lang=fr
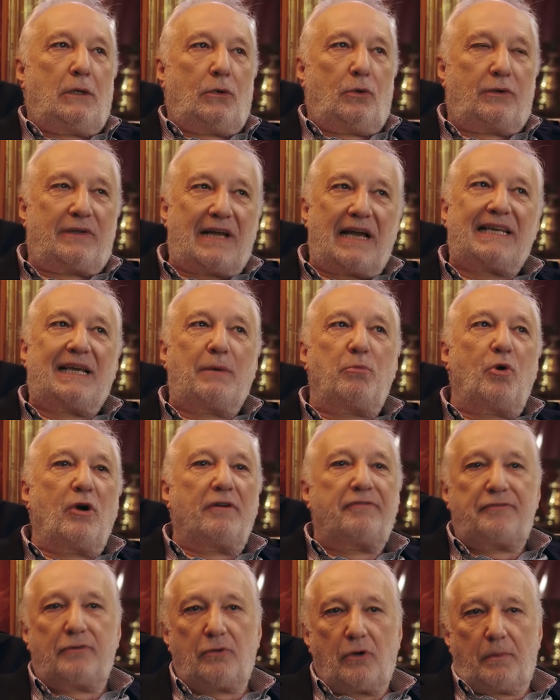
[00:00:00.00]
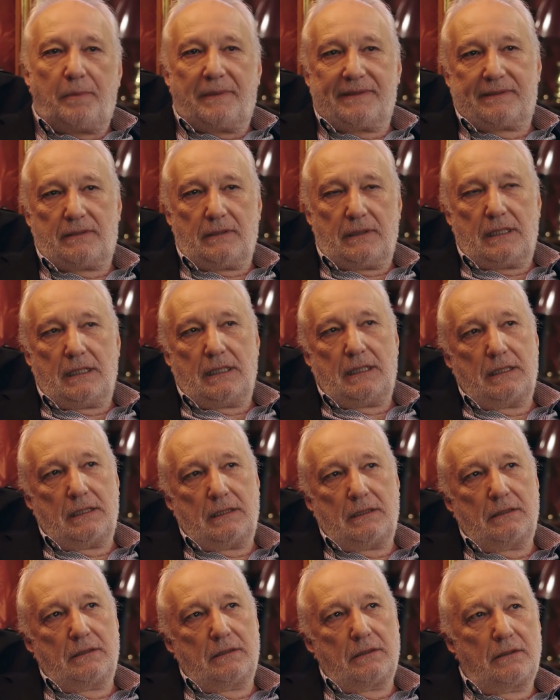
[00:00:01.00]
le trac est moins fort parce que
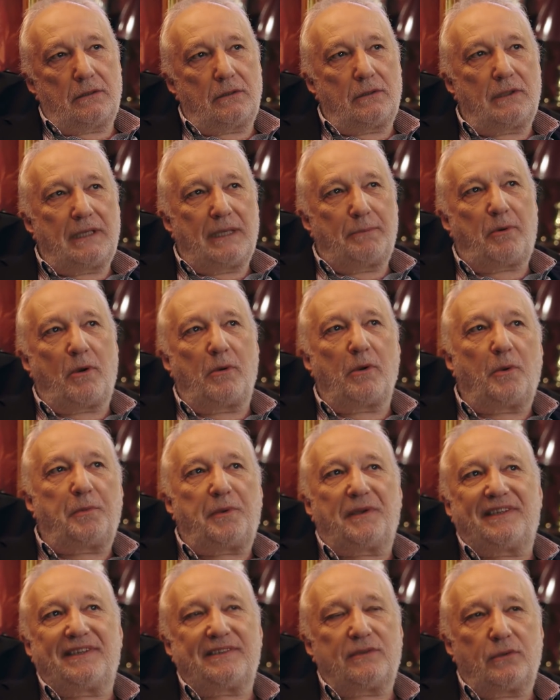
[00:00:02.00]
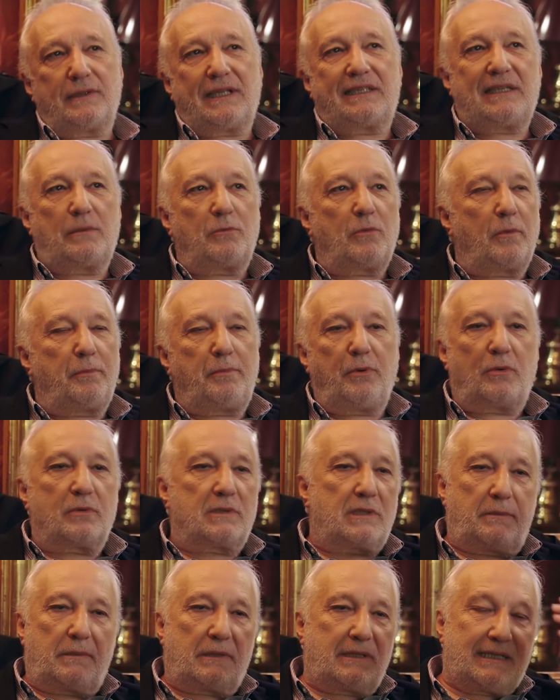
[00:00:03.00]
les premières représentations, on a tellement peur, on ne
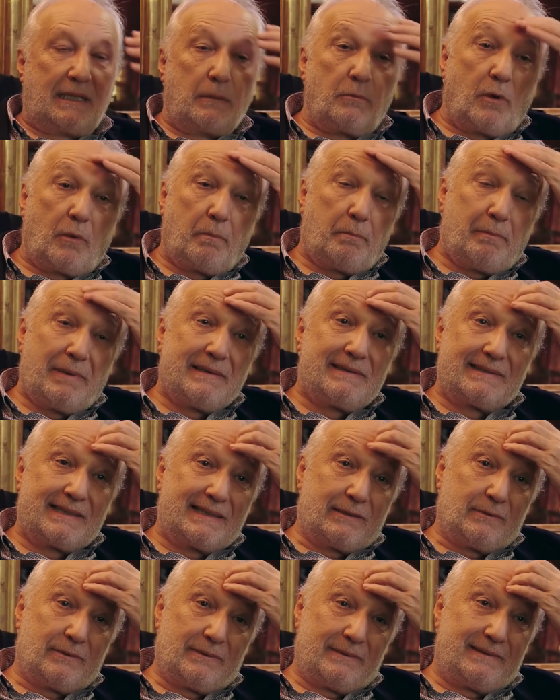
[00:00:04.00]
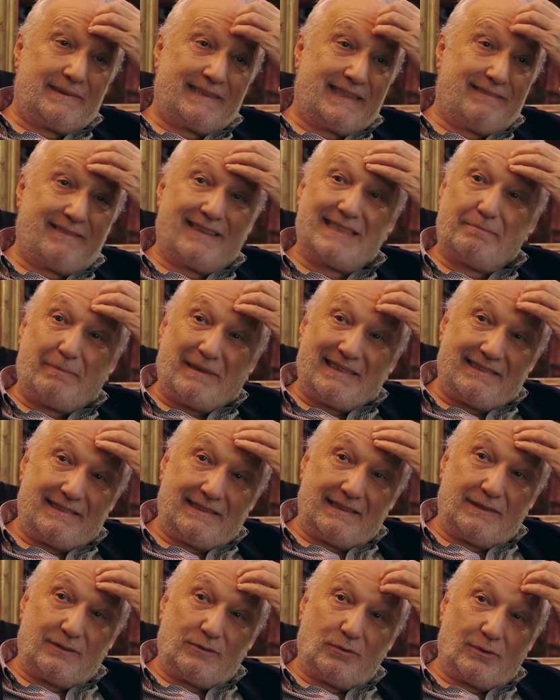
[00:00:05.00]
sait tellement pas ce, ce, qui va se
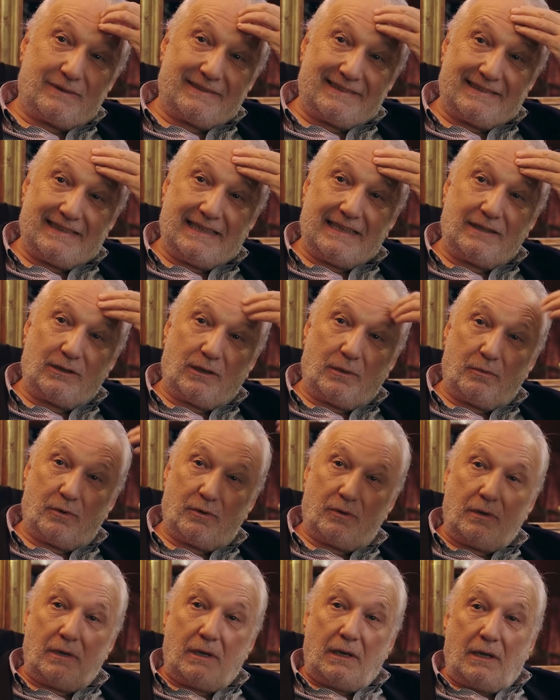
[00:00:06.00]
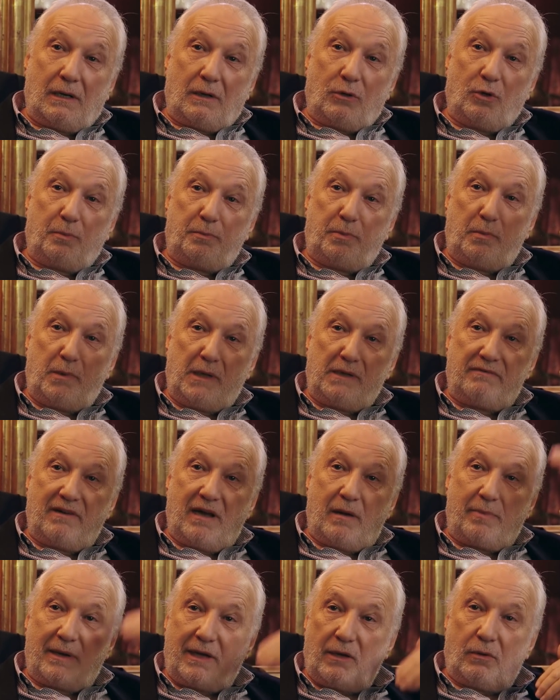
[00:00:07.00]
passer sur scène, comment le public va
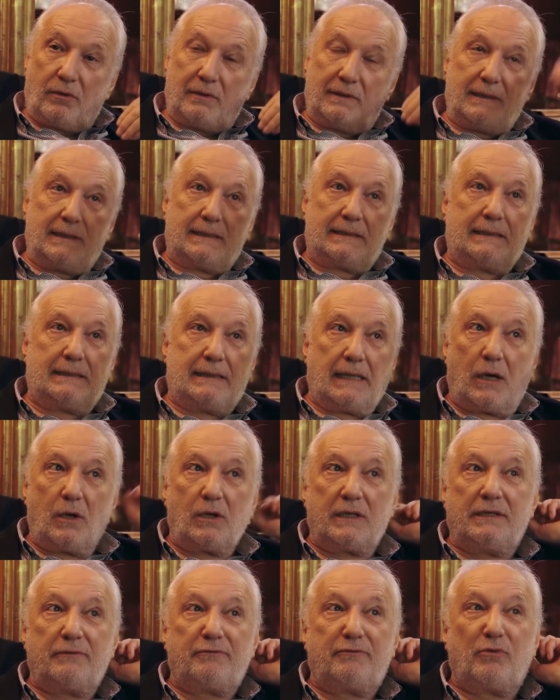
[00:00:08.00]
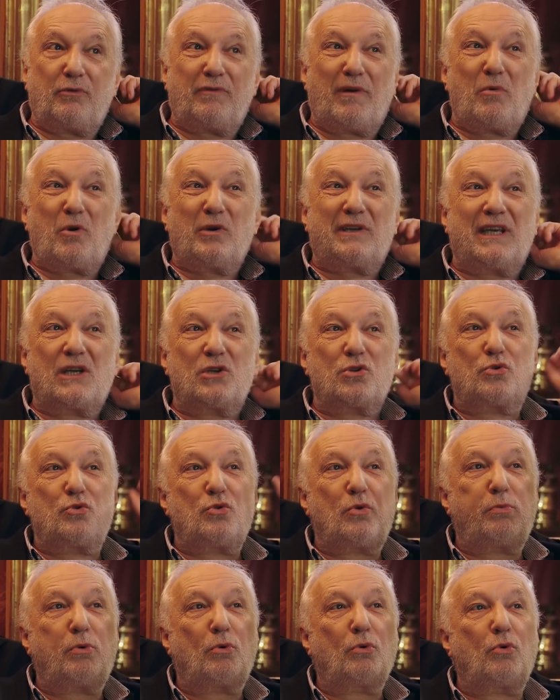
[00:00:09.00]
appréhender, etc. Il faut vraiment 15
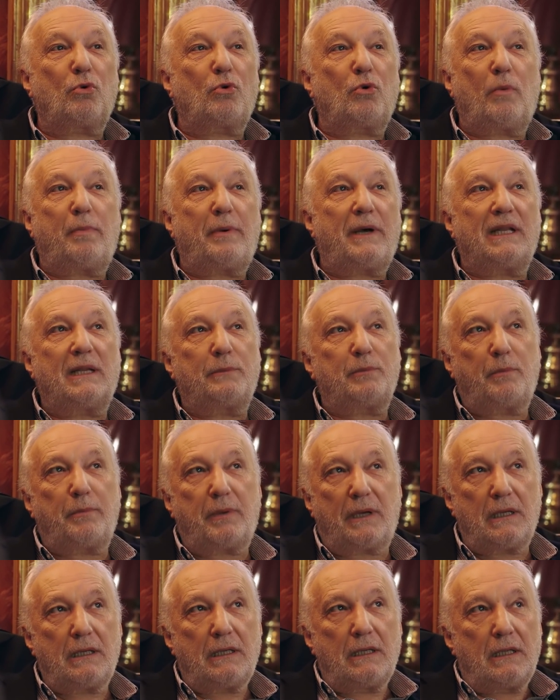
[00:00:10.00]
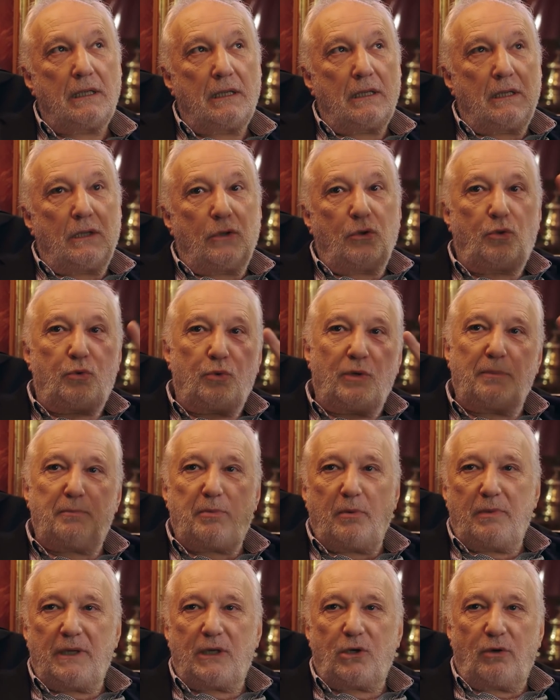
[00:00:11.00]
jours pour qu'on comprenne à peu près tous les
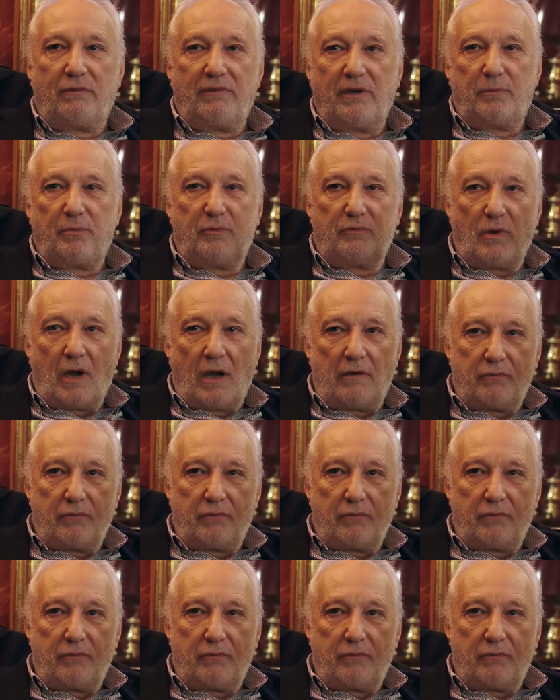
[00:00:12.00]
publics qu'on va pouvoir